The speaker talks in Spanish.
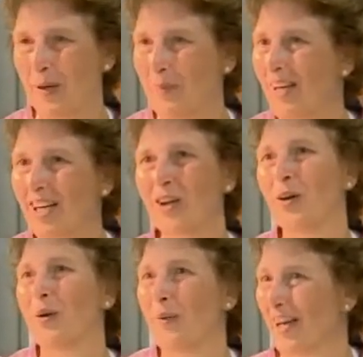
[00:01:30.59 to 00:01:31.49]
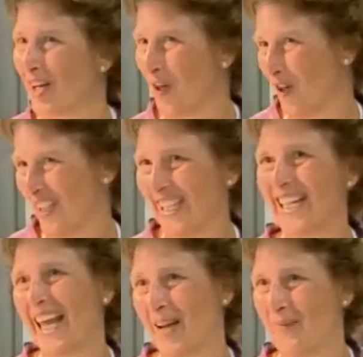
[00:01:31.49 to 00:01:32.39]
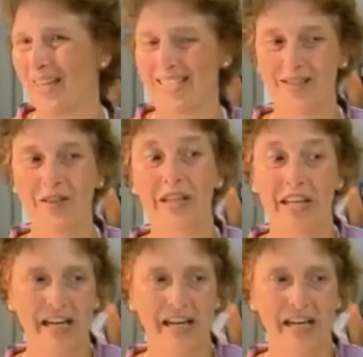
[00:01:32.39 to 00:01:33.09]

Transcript: exprimirlo y beberlo y nada más, ¿no?